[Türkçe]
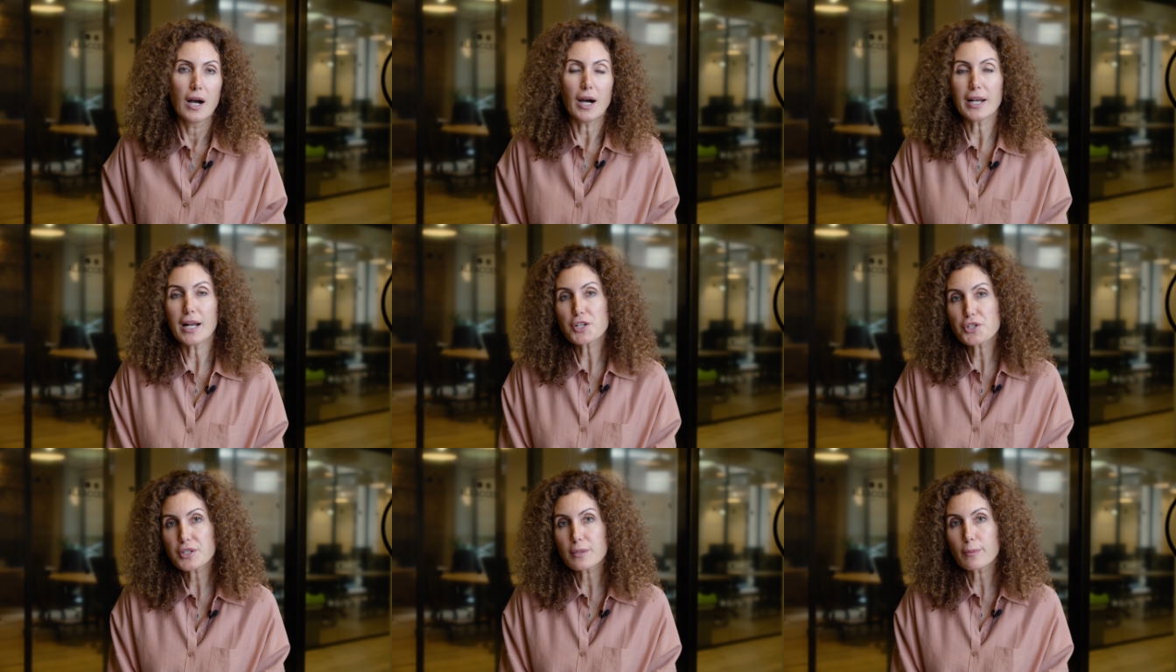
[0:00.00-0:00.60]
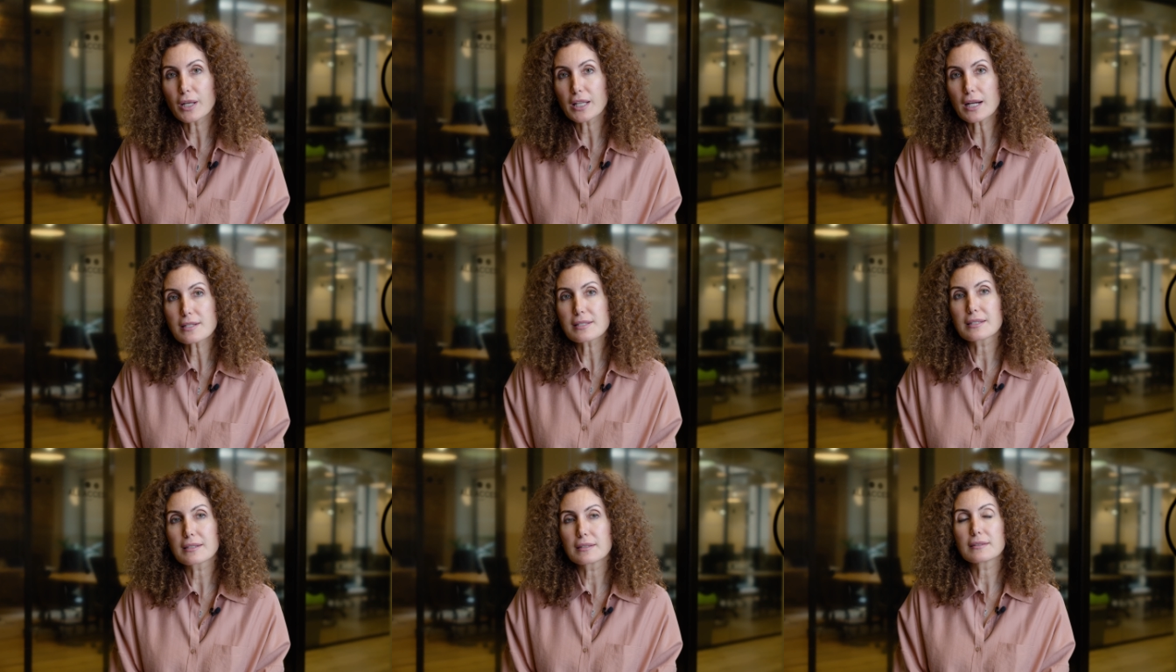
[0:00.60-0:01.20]
Araştırmalar
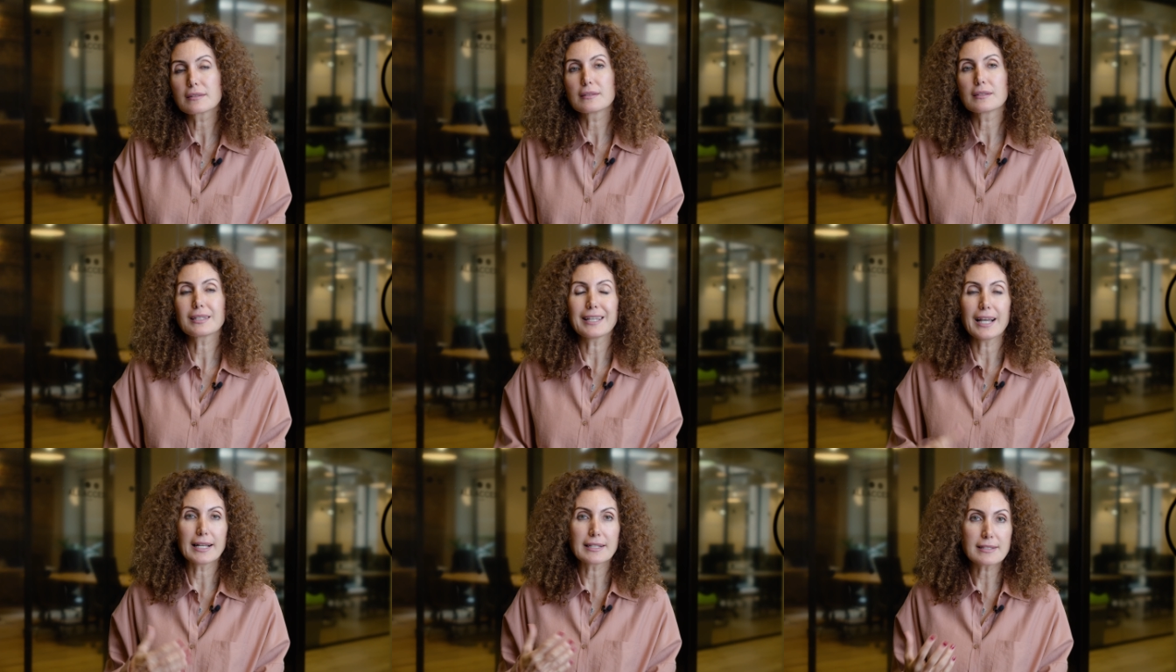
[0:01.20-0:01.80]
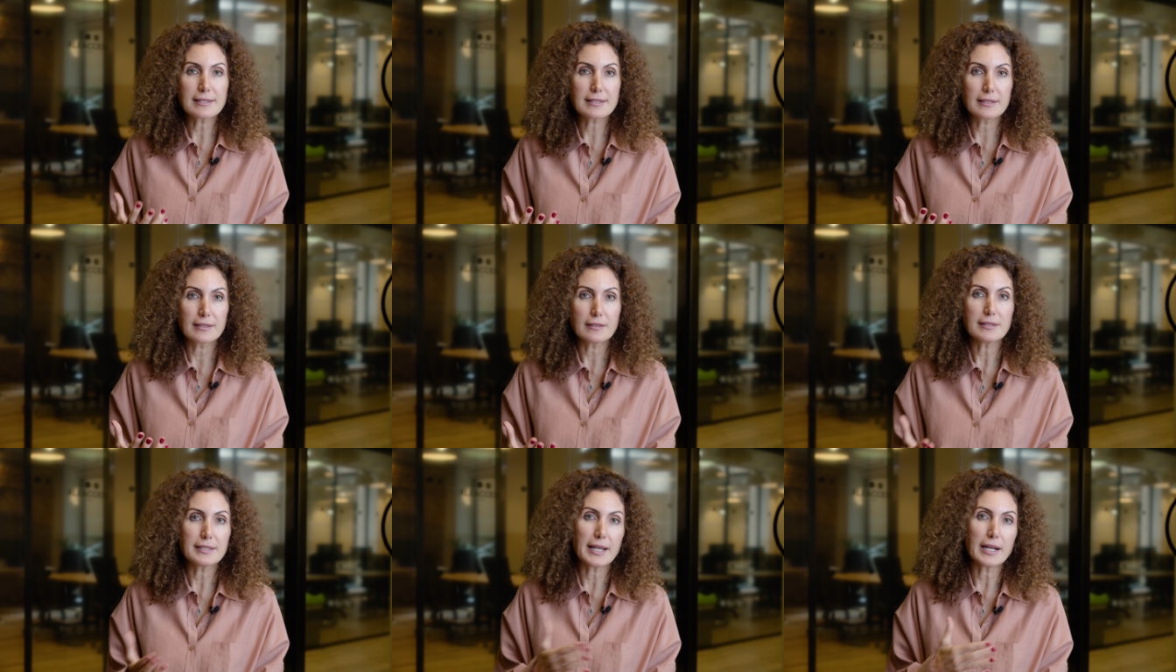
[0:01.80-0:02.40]
sıkıntının
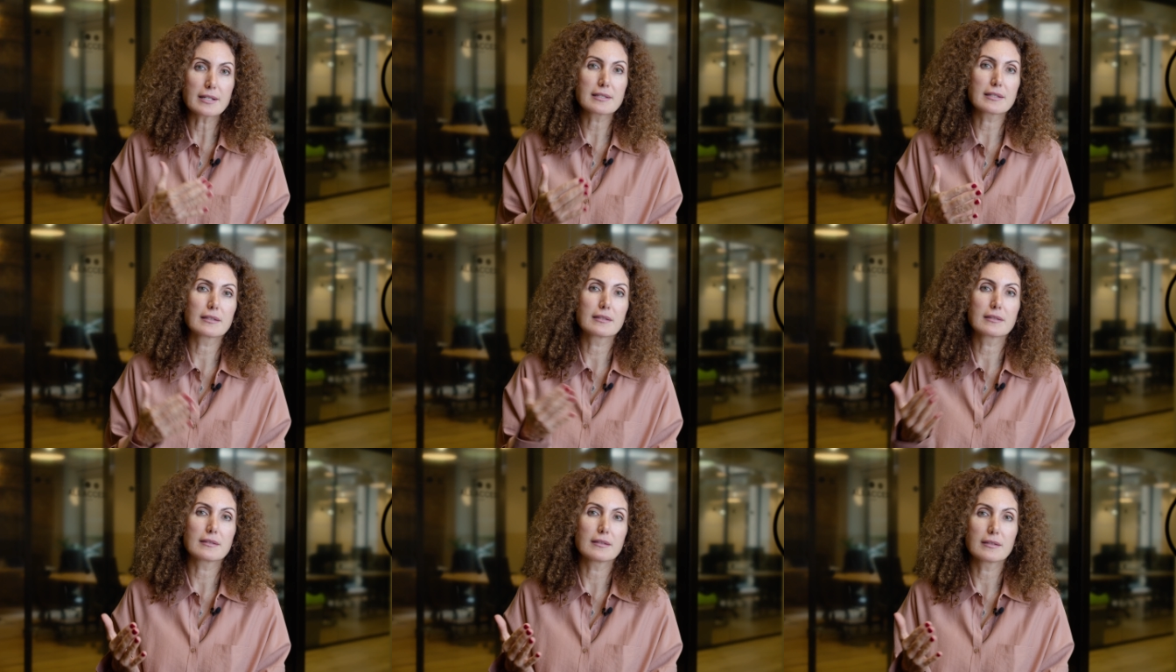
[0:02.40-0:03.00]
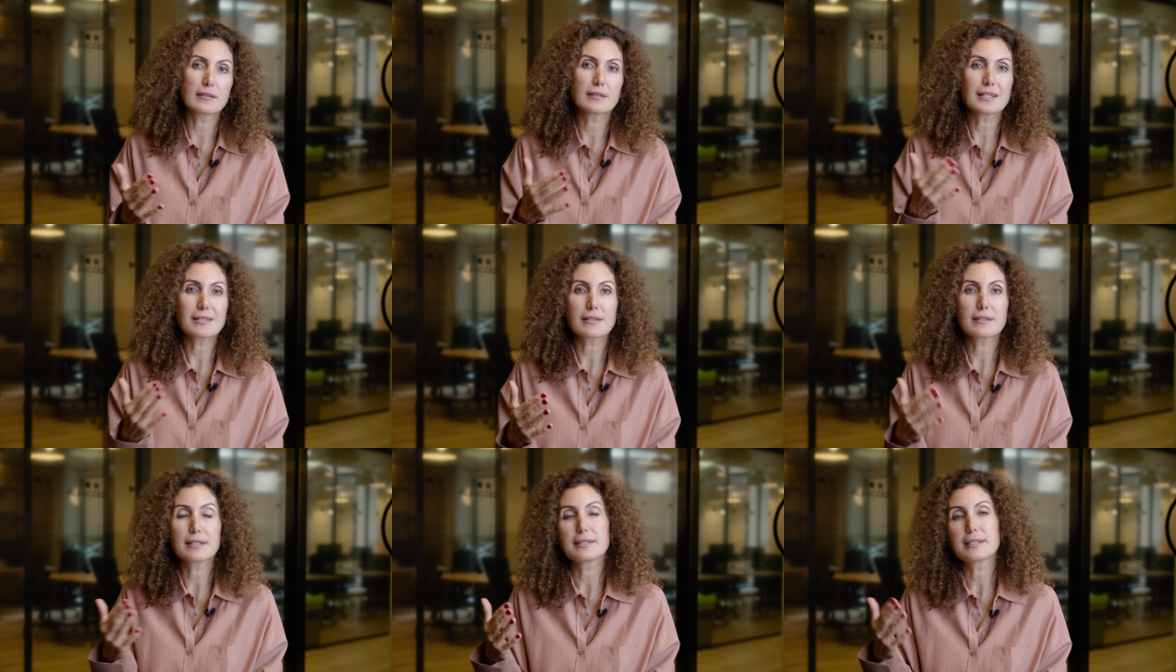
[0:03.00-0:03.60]
kendisinin diğer sıkıntıları
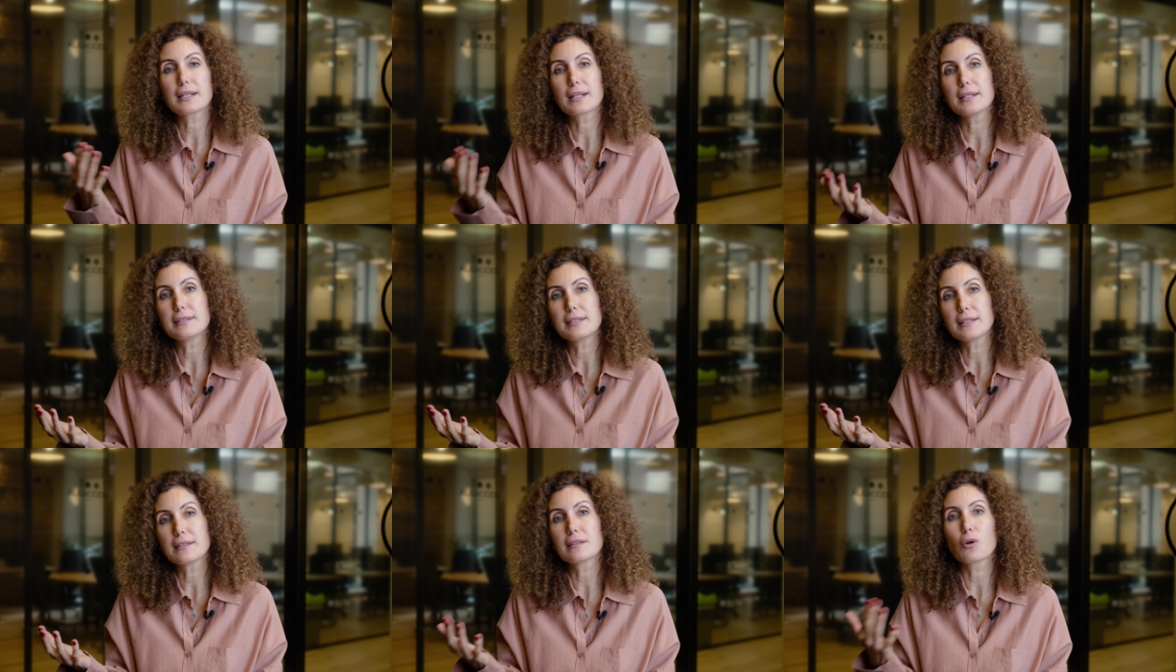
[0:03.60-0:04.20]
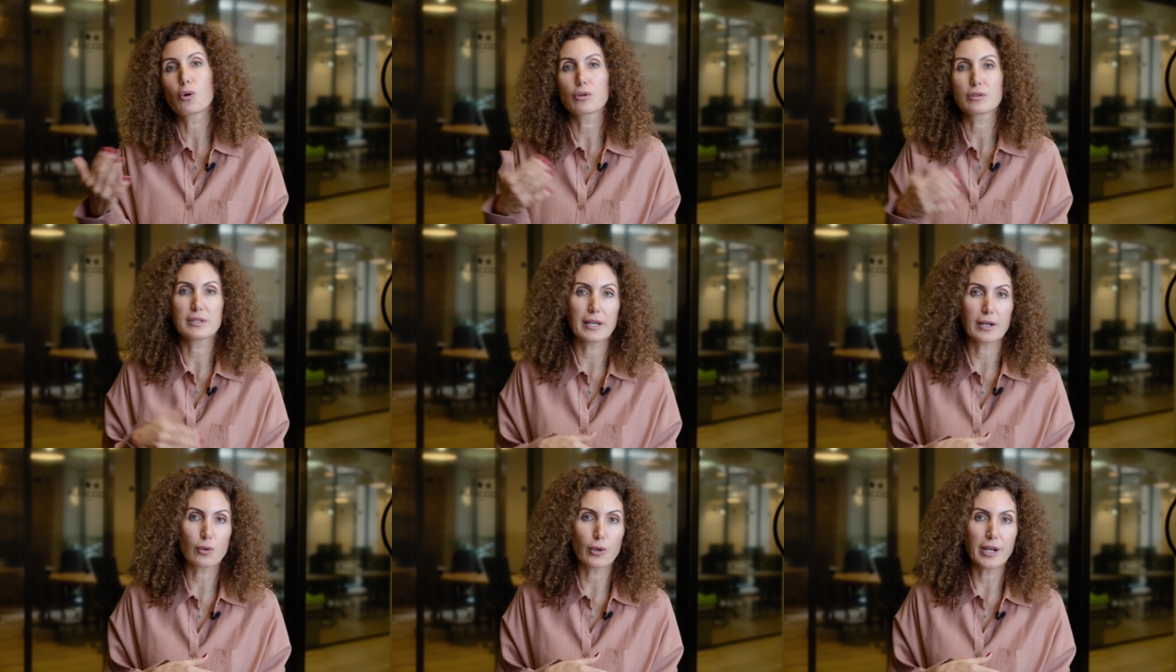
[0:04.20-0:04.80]
nasıl tetiklediğini de
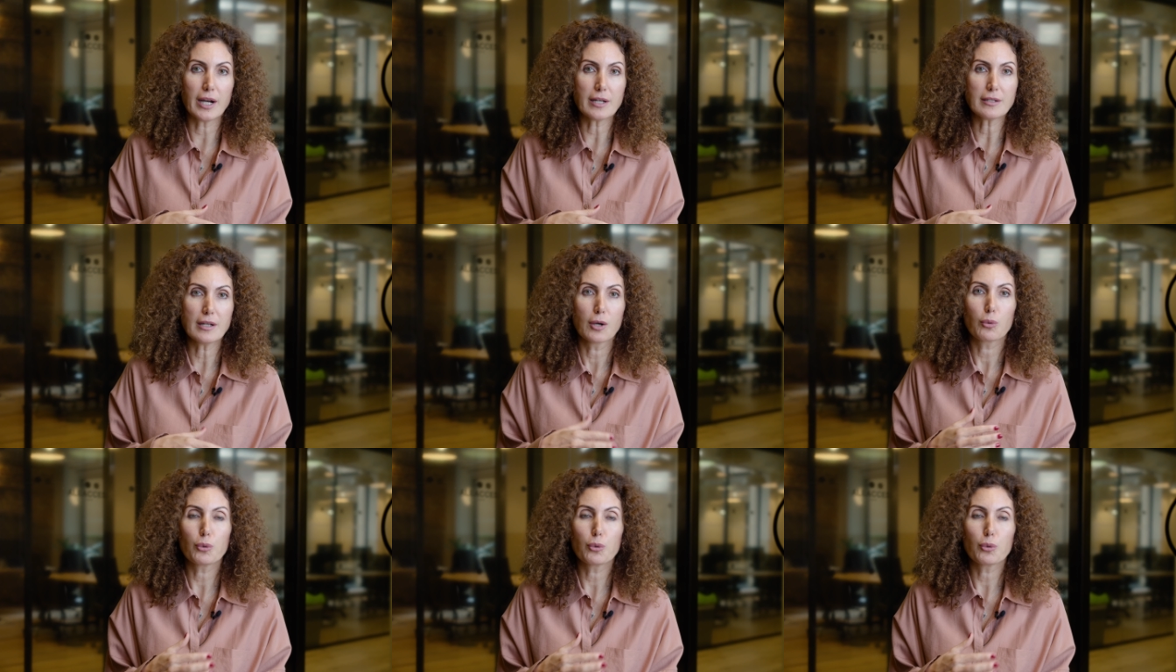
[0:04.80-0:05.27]
ortaya koyar.